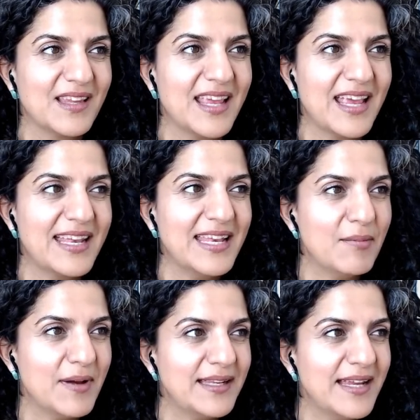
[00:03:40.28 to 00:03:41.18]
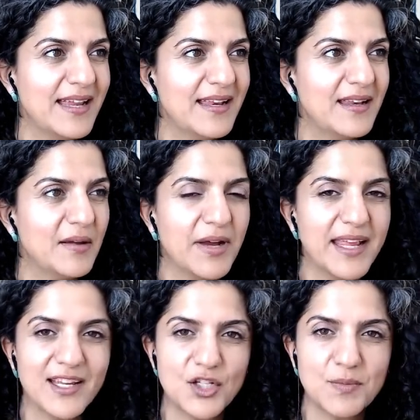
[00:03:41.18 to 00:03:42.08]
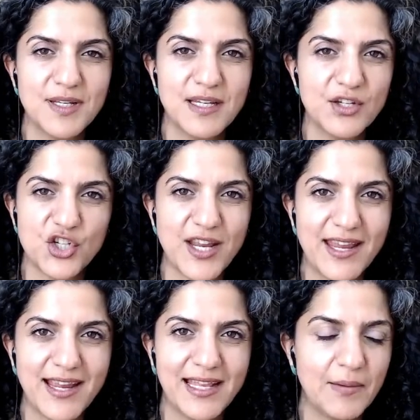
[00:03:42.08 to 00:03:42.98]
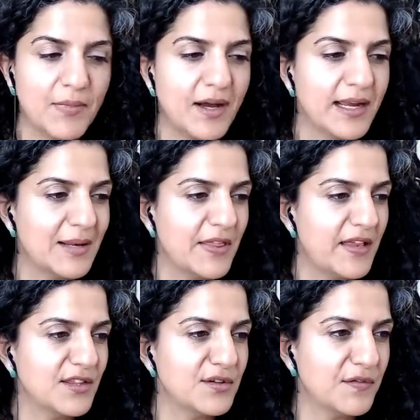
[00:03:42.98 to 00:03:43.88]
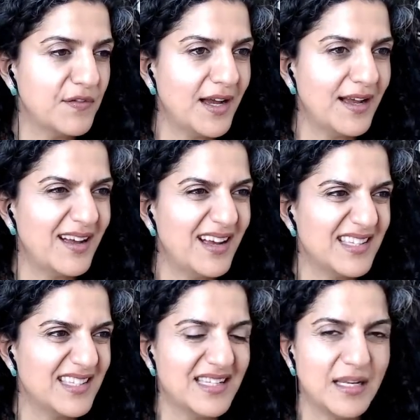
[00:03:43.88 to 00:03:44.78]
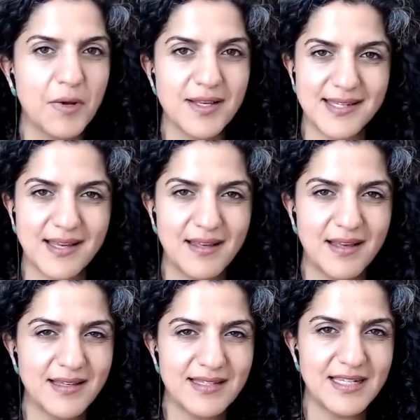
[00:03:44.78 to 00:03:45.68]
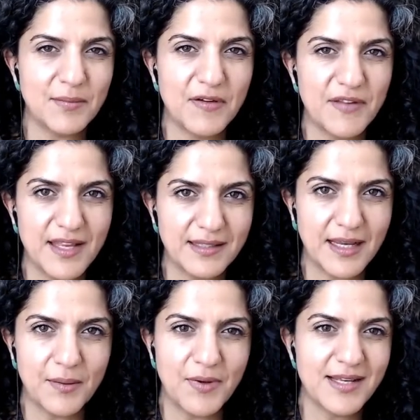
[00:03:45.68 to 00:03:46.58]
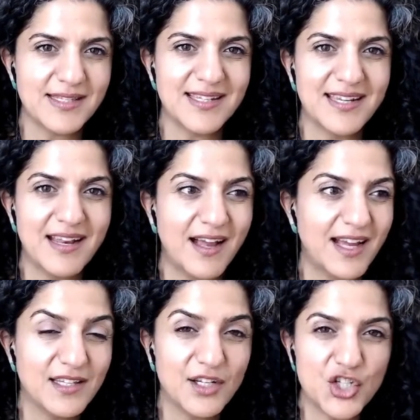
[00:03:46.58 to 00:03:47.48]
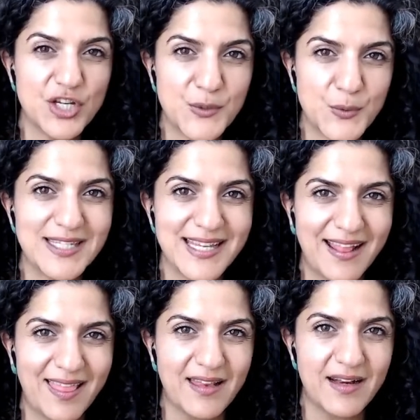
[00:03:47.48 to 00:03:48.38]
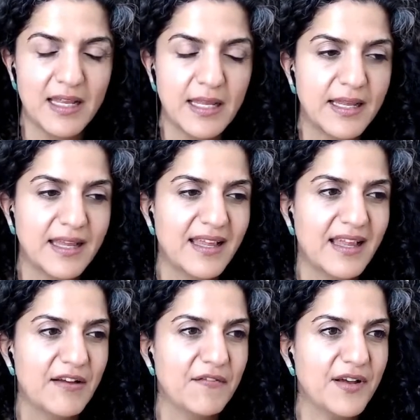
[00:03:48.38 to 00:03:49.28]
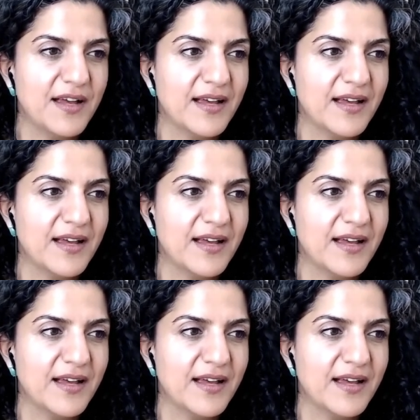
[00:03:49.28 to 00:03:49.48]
كانه بعدين ما يعجبني شيء يعني لما اكل مثلا تفاحه احس انه ماسخه احس انه ما فيها طعم احس انه لا احتاج شيء سويت اكثر ف...